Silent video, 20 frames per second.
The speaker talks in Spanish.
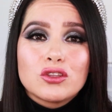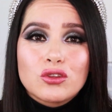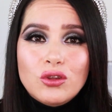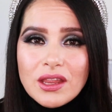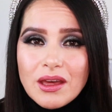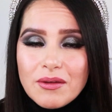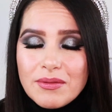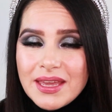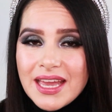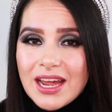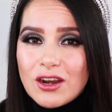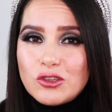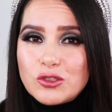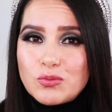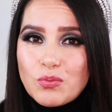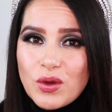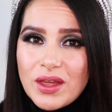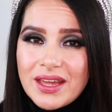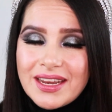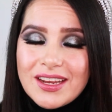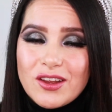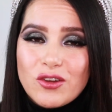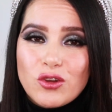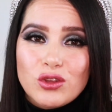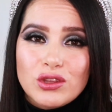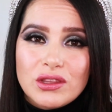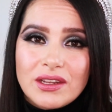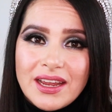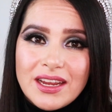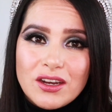todavía los puedan
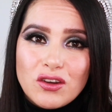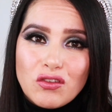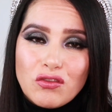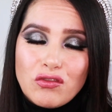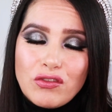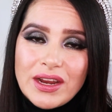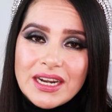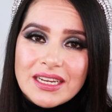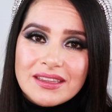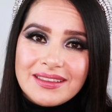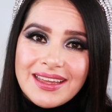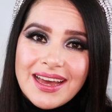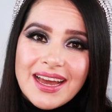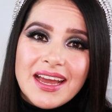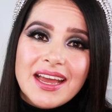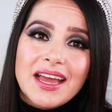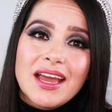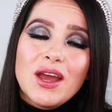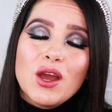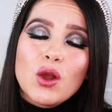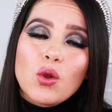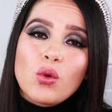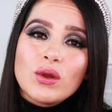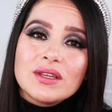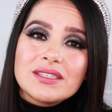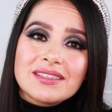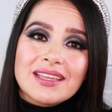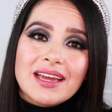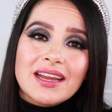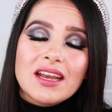encontrar en oferta.
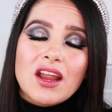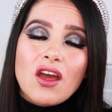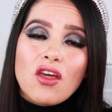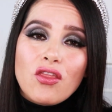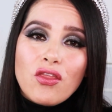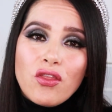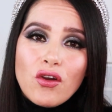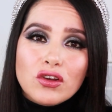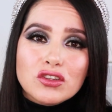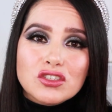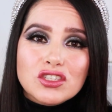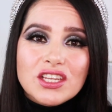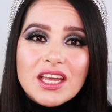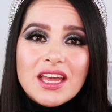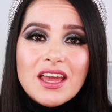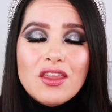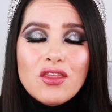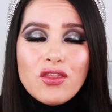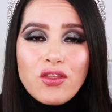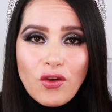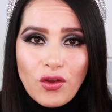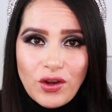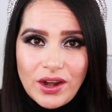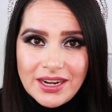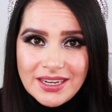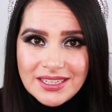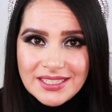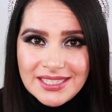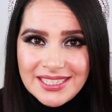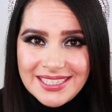Cuestan 12
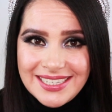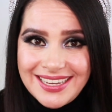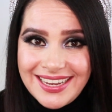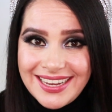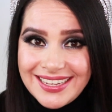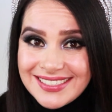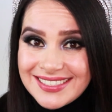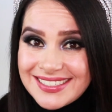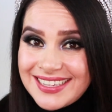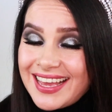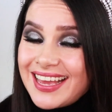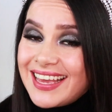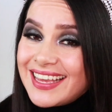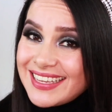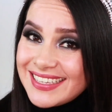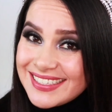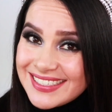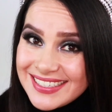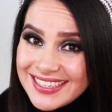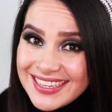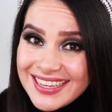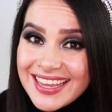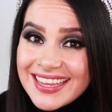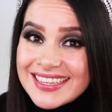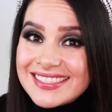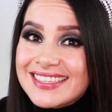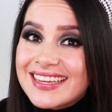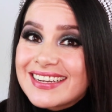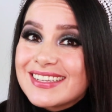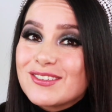dólares, chicas. Y sí,
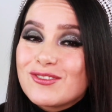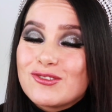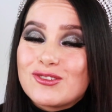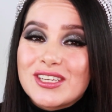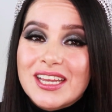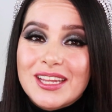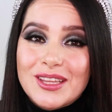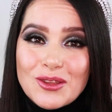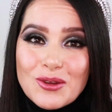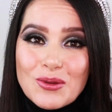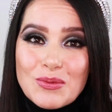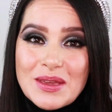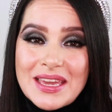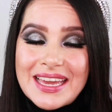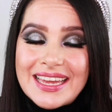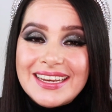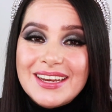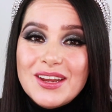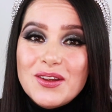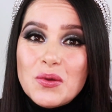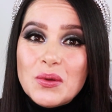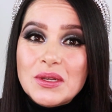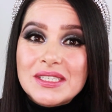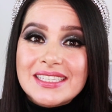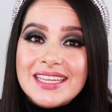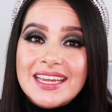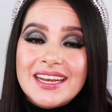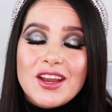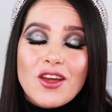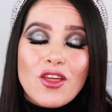están escuchando bien,
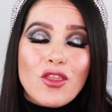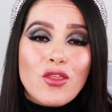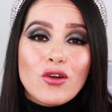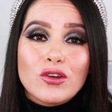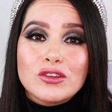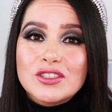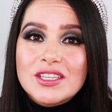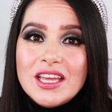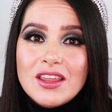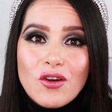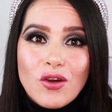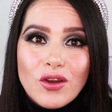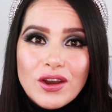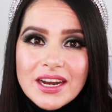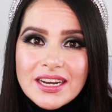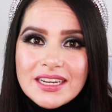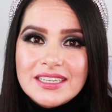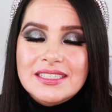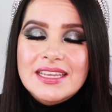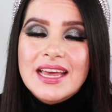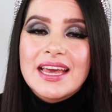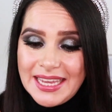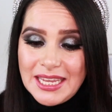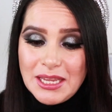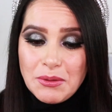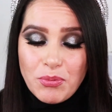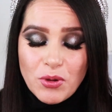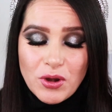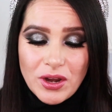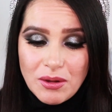cuestan 12 dólares.
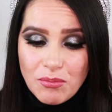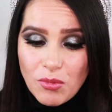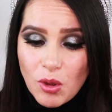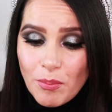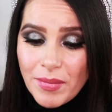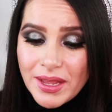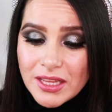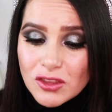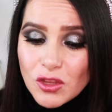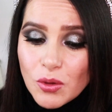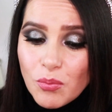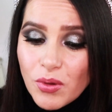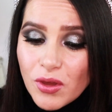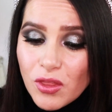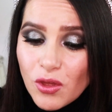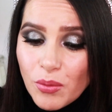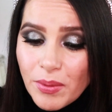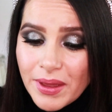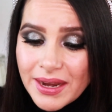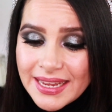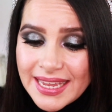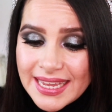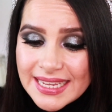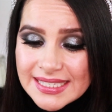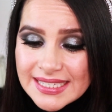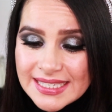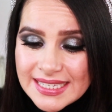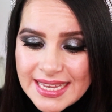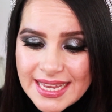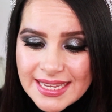Y por el momento puedo ver
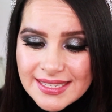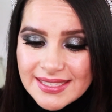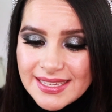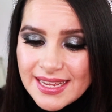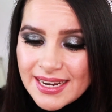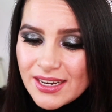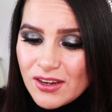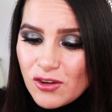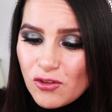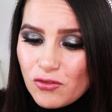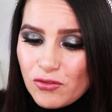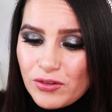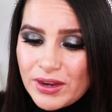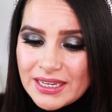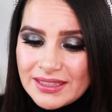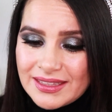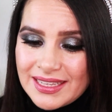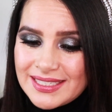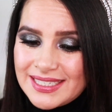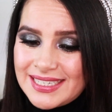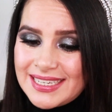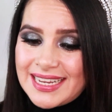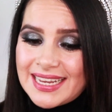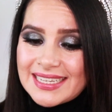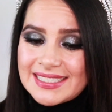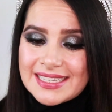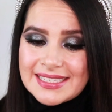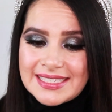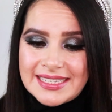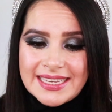que sí están en oferta,
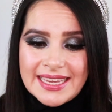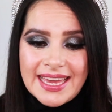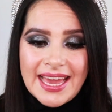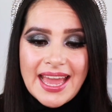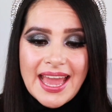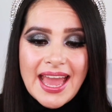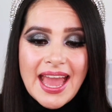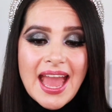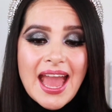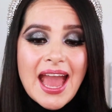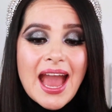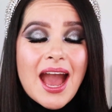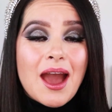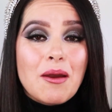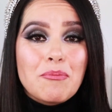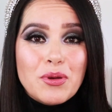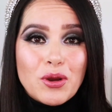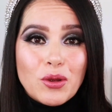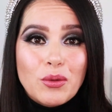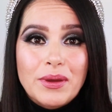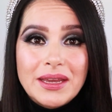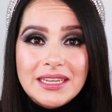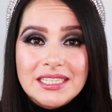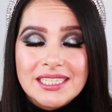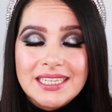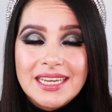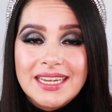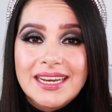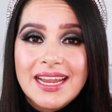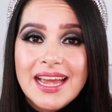chicas, así que
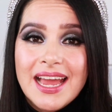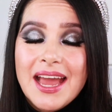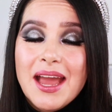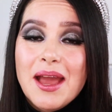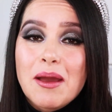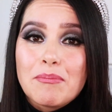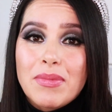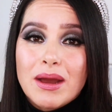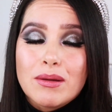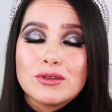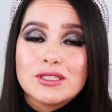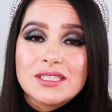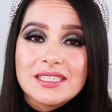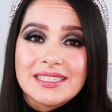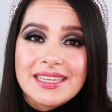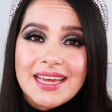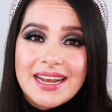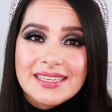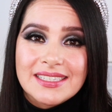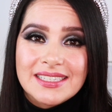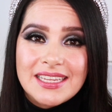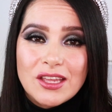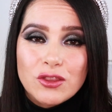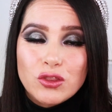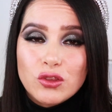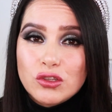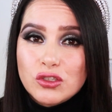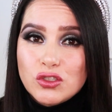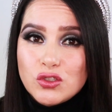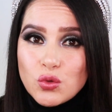aprovechen. Vamos a estar
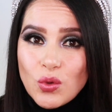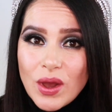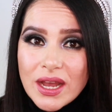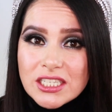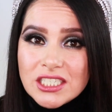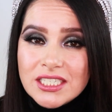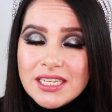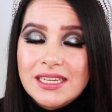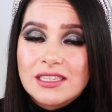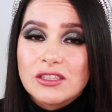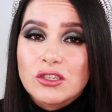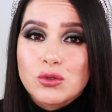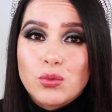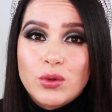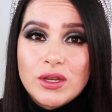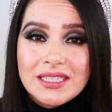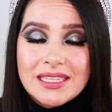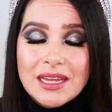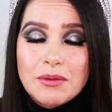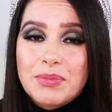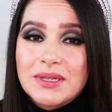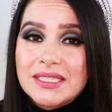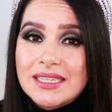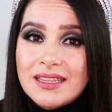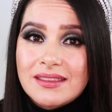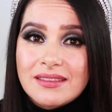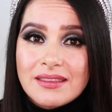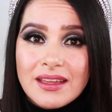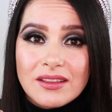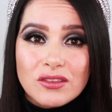haciendo swatches, los voy a estar
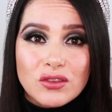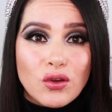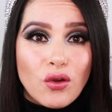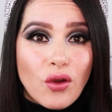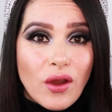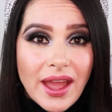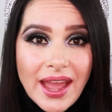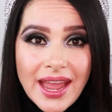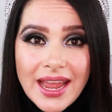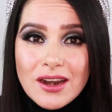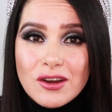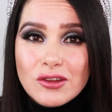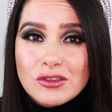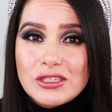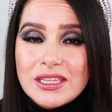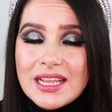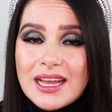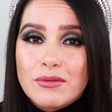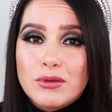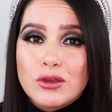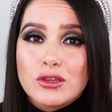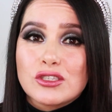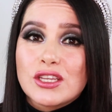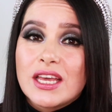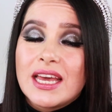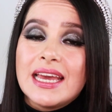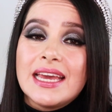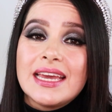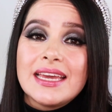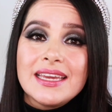presentando en los labios
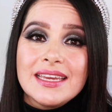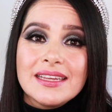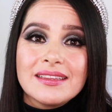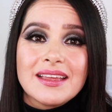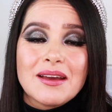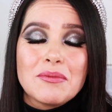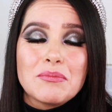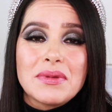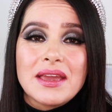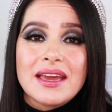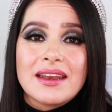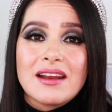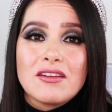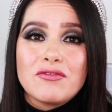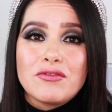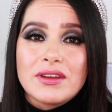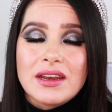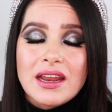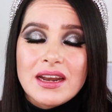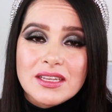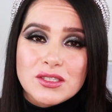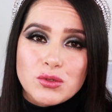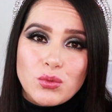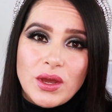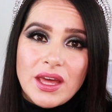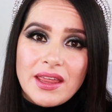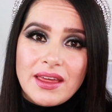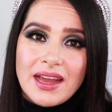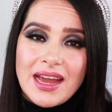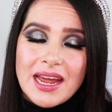y también al final les
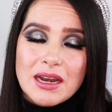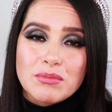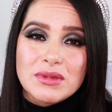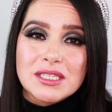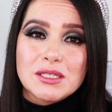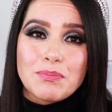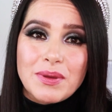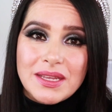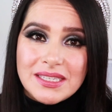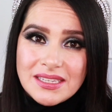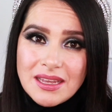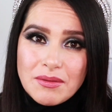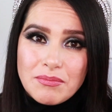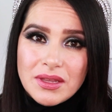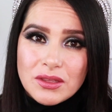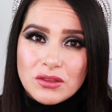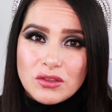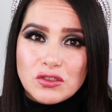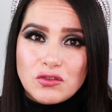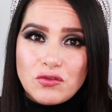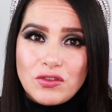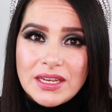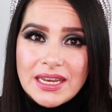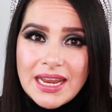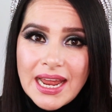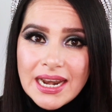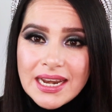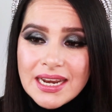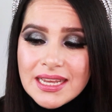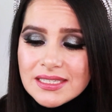voy a dejar mis pensamientos
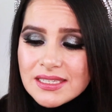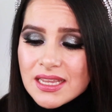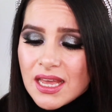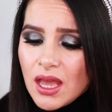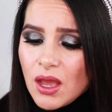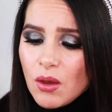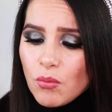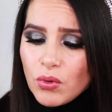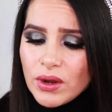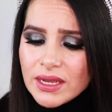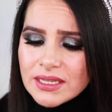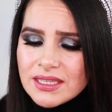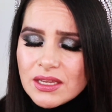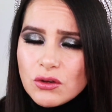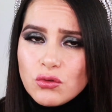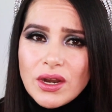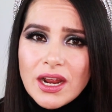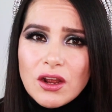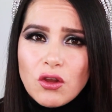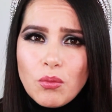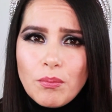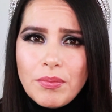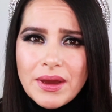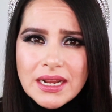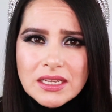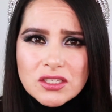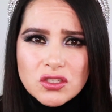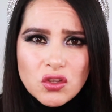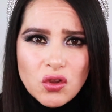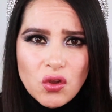finales. Voy a hacer una
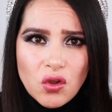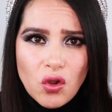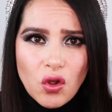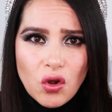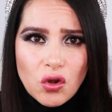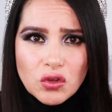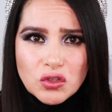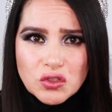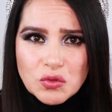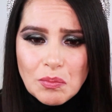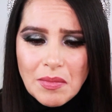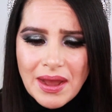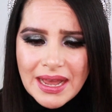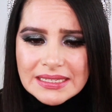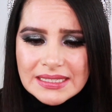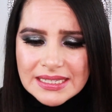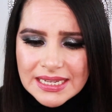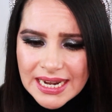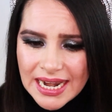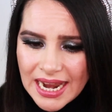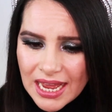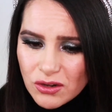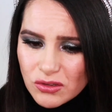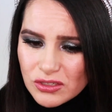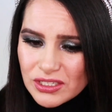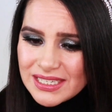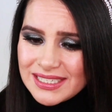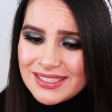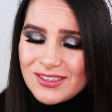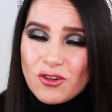comparación con los más
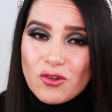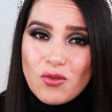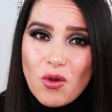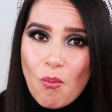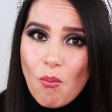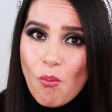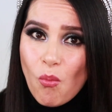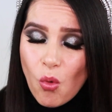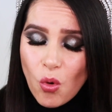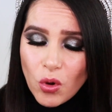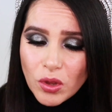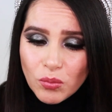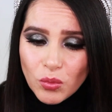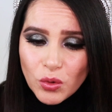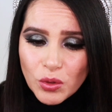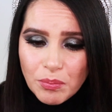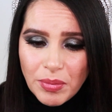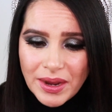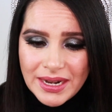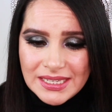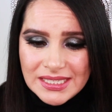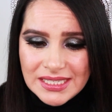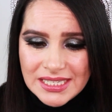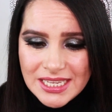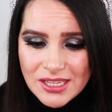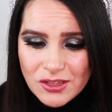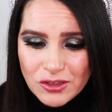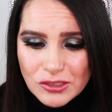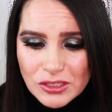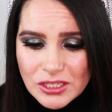claros que son muy muy
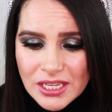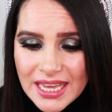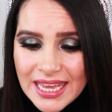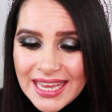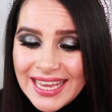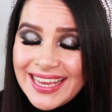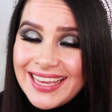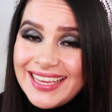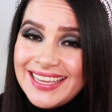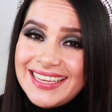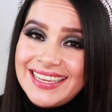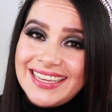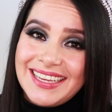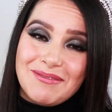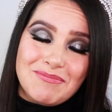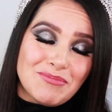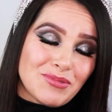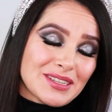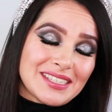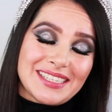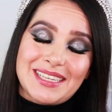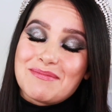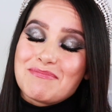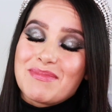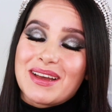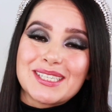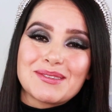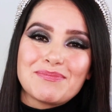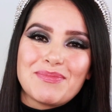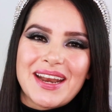parecidos y pues sin
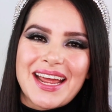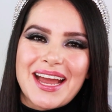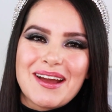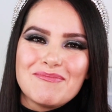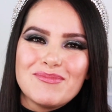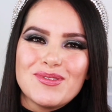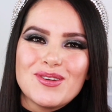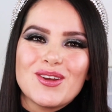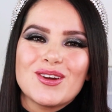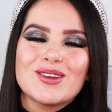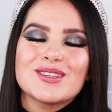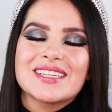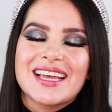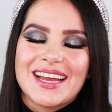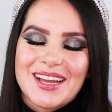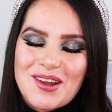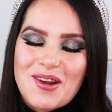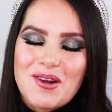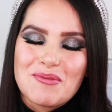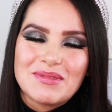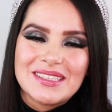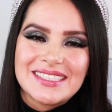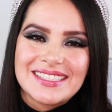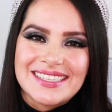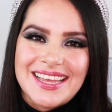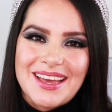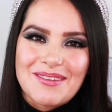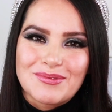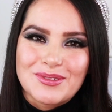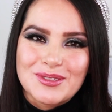más preámbulos,
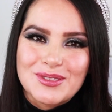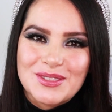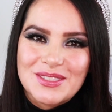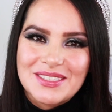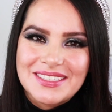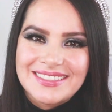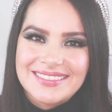comencemos.